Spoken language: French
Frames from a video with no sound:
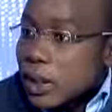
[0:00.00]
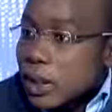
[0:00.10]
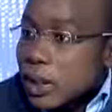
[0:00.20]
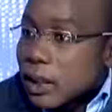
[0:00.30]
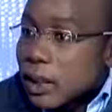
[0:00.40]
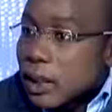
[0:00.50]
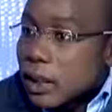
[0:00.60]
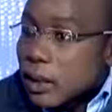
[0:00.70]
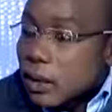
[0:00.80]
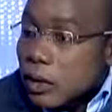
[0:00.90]
c'est un
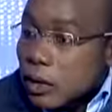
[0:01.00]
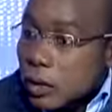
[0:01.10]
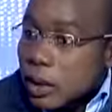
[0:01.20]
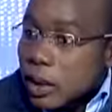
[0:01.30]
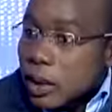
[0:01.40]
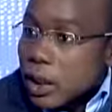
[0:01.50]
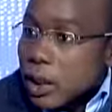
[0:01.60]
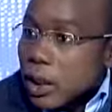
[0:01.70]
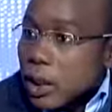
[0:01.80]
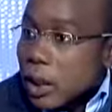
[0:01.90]
délit
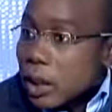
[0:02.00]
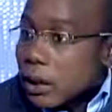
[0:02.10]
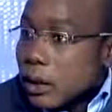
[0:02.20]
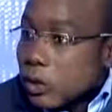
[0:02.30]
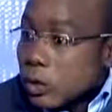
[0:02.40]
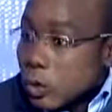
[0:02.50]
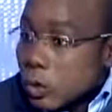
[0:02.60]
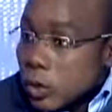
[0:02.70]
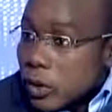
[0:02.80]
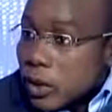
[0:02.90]
transfrontalier qui touche
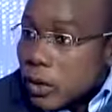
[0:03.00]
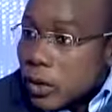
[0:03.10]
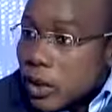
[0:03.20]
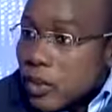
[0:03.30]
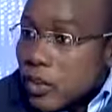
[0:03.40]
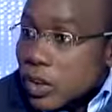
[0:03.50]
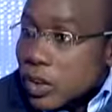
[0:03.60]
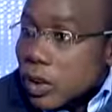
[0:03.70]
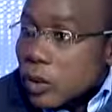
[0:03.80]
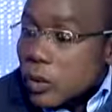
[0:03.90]
beaucoup de secteurs
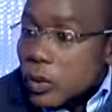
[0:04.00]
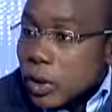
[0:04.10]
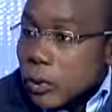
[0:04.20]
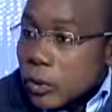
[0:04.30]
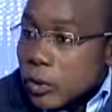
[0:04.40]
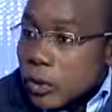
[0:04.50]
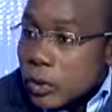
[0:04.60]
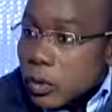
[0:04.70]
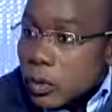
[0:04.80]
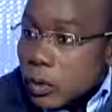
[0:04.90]
d'activité où une
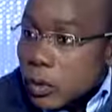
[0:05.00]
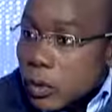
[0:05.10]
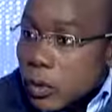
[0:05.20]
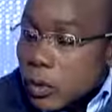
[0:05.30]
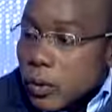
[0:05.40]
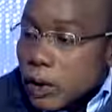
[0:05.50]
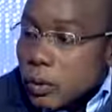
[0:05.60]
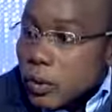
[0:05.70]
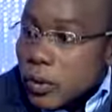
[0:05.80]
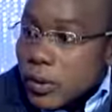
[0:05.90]
réponse, une
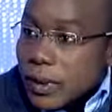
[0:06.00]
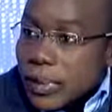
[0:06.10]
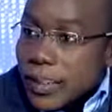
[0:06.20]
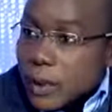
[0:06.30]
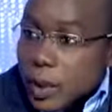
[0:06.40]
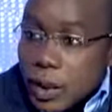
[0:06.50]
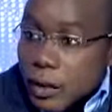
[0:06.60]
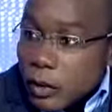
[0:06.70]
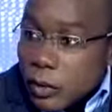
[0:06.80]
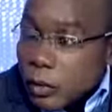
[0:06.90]
réponse
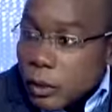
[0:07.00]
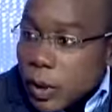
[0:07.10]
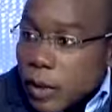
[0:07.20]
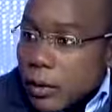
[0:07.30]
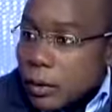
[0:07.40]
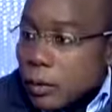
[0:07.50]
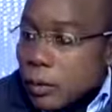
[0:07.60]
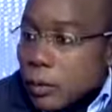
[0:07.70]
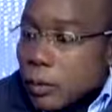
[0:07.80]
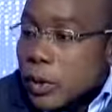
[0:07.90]
singulière ne peut, pas,
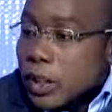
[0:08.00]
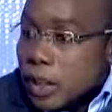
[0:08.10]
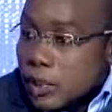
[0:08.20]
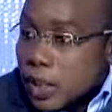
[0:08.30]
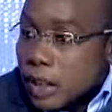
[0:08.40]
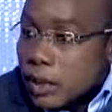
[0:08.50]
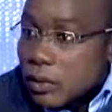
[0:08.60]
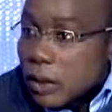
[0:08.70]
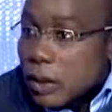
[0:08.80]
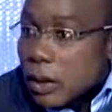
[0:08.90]
ne peut pas être significative.